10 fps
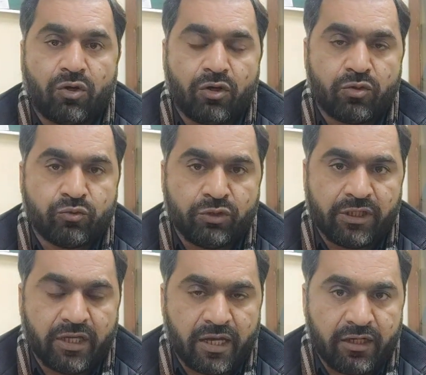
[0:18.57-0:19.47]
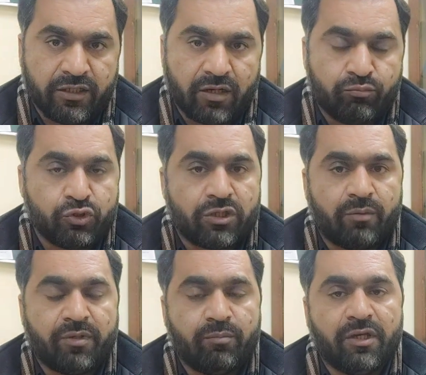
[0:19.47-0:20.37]
और उनकी अहलिया बुशरा
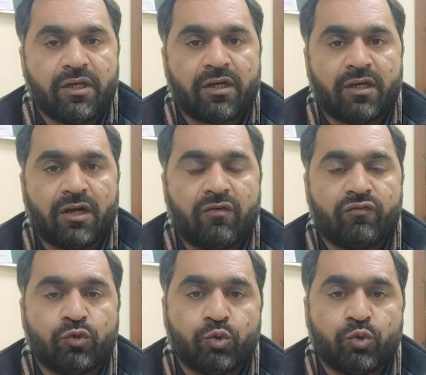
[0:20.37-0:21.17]
बीबी के ख़िलाफ़